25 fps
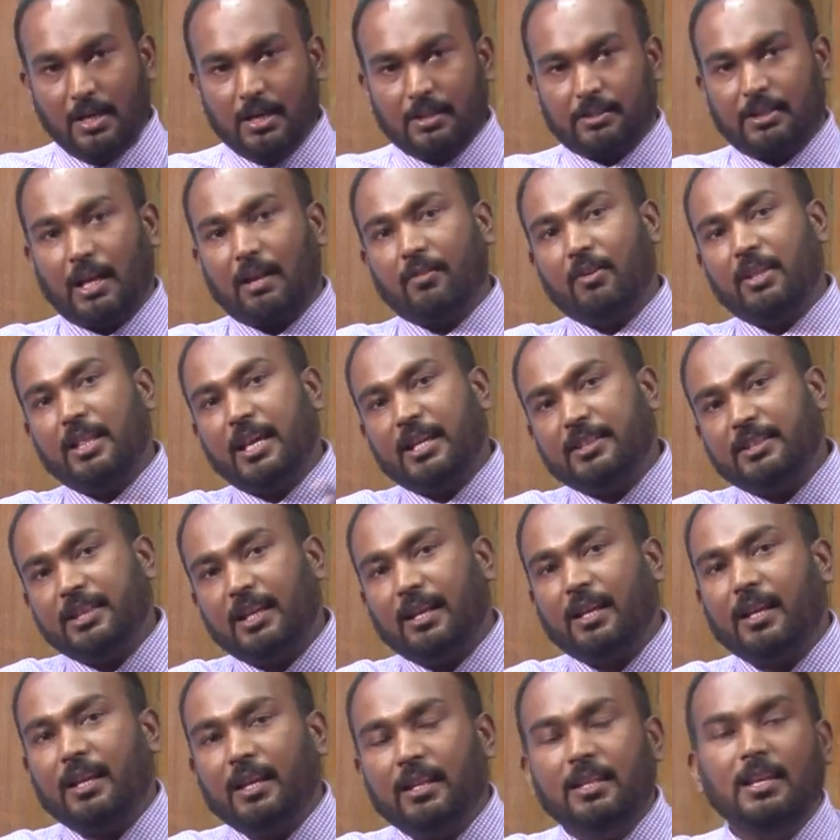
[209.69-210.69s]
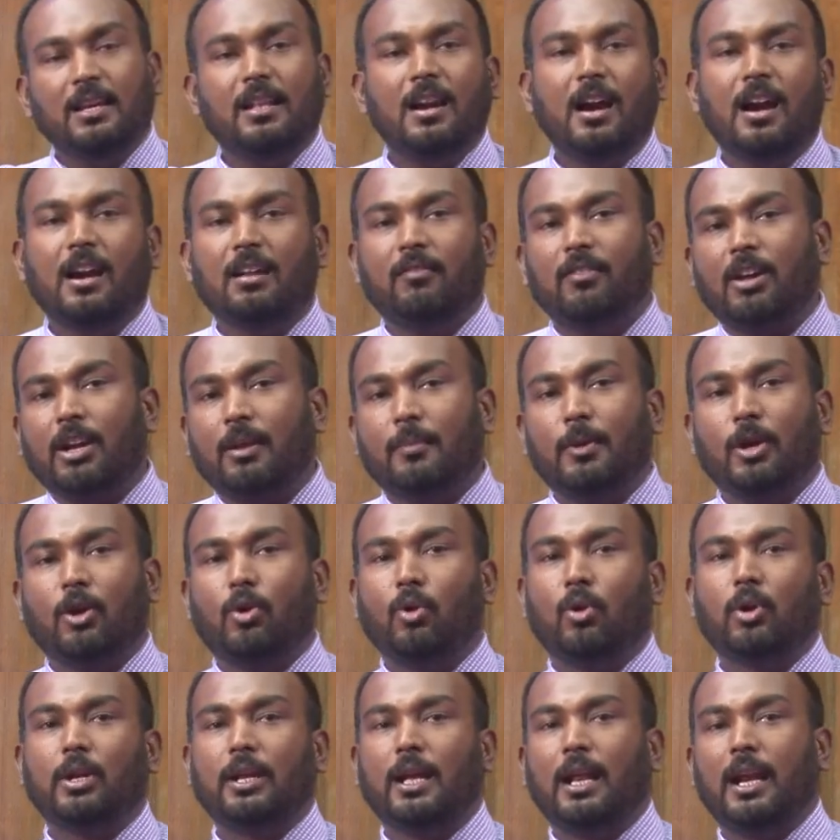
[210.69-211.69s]
சர்வதேச ரீதியிலான வறுமை
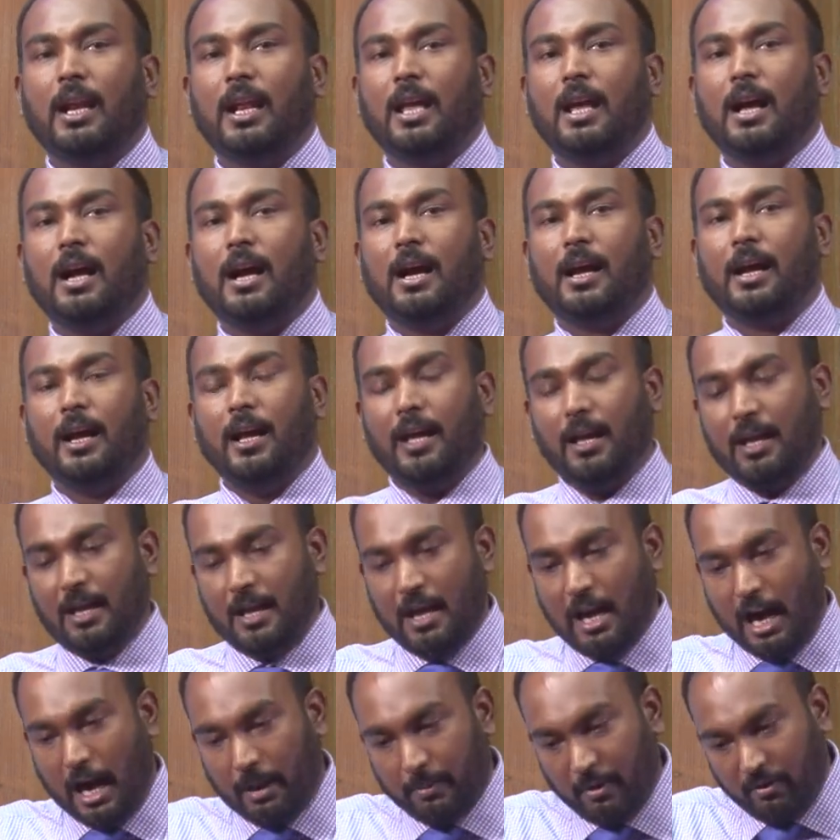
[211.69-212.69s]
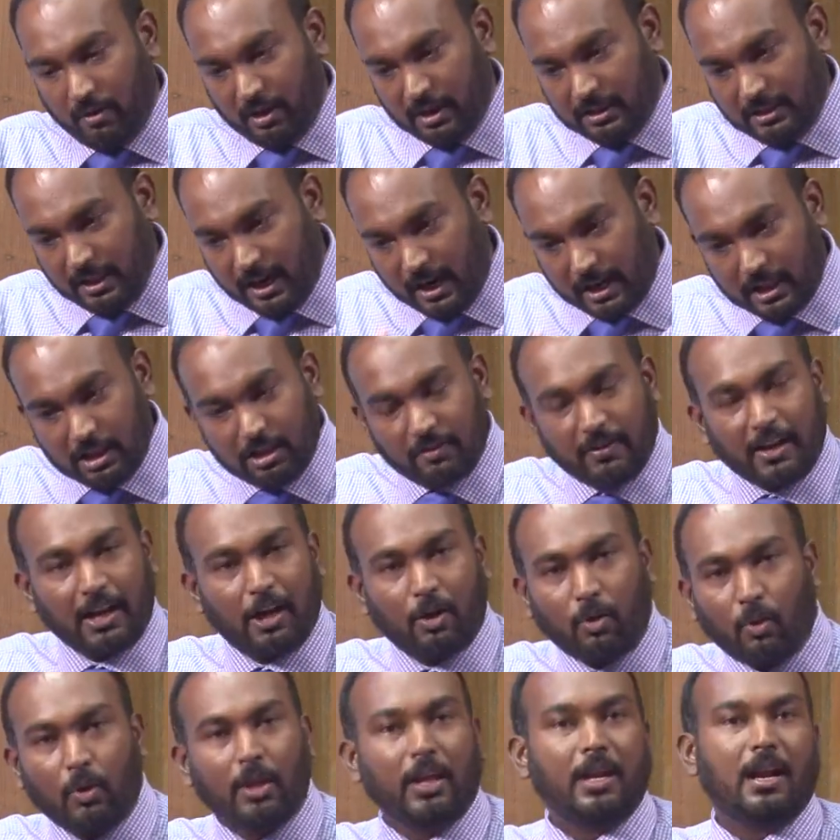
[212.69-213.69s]
கோட்டு எல்லையாக அபிவிருத்தி அடைந்து
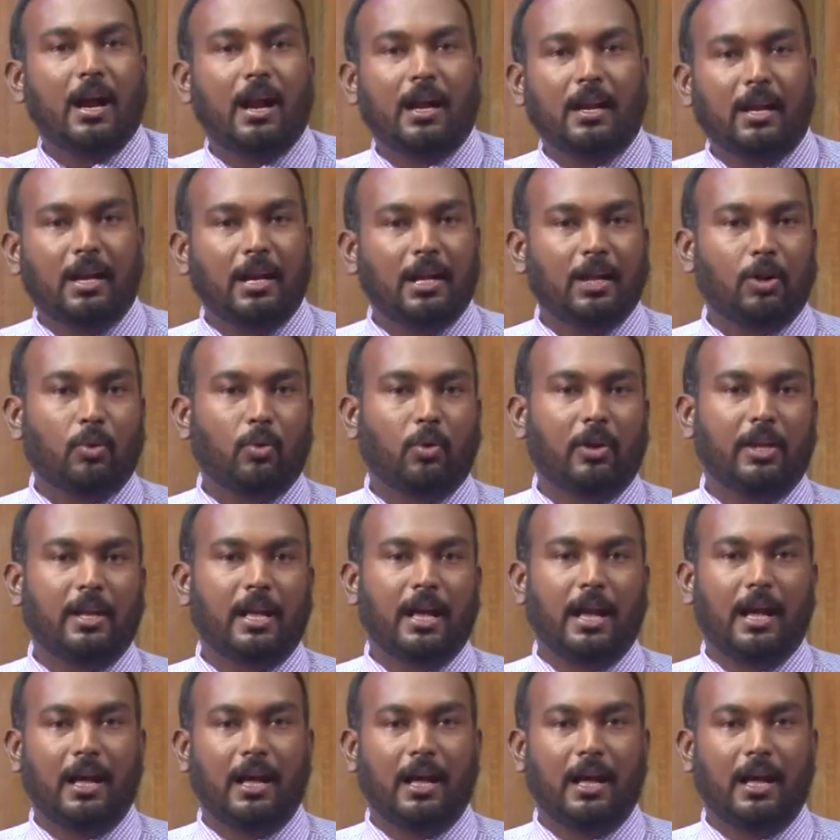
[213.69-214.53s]
வரக்கூடிய நாடுகளுக்குரிய